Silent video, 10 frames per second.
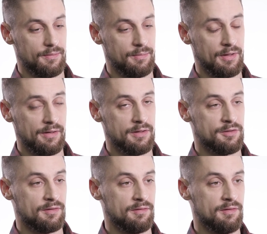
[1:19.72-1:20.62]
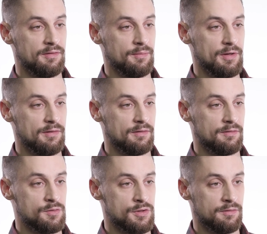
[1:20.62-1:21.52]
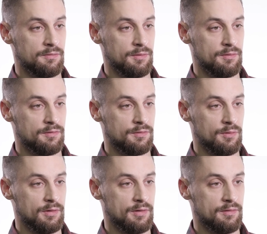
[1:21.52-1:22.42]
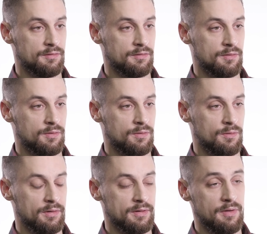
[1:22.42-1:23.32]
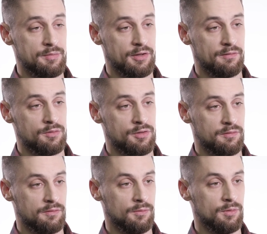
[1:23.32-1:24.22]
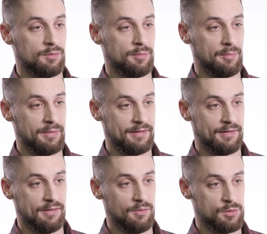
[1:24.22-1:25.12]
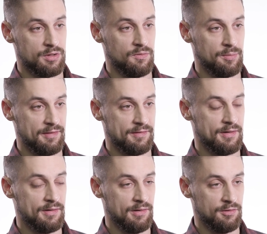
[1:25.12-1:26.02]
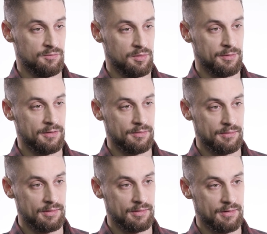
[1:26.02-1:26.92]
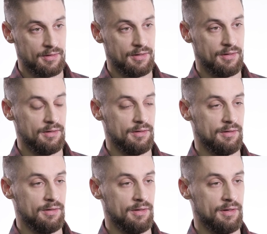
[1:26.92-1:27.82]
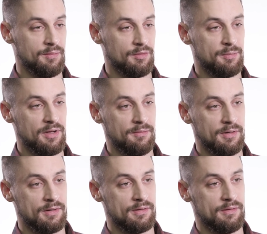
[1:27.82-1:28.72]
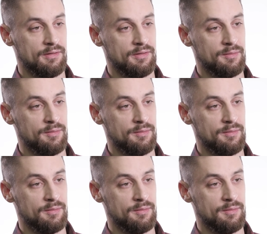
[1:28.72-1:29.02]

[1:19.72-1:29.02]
Биологическая систематика существует столько, сколько вообще существует попытки научного познания живой природы — Э, одним из первых, э,